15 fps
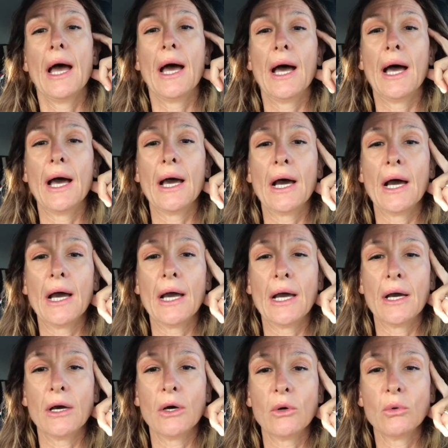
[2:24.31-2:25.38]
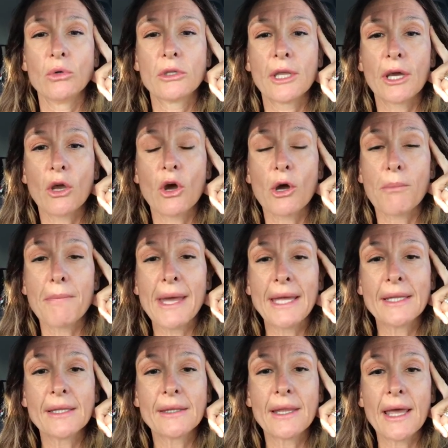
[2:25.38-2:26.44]
Uh,
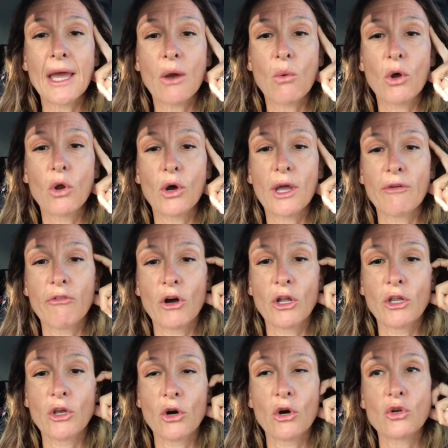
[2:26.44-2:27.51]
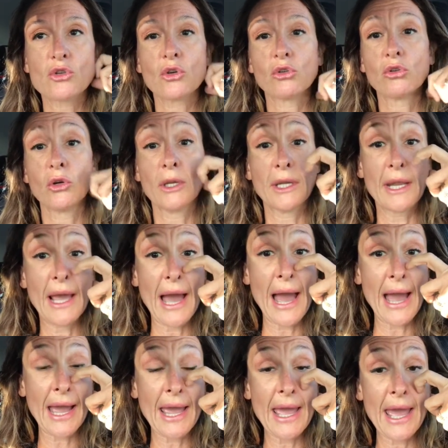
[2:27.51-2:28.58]
ulteriormente quello che voglio
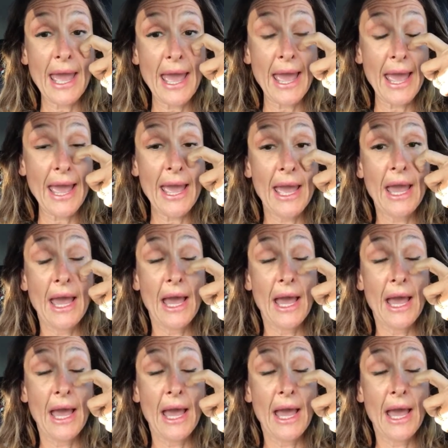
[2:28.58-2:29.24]
sottolineare è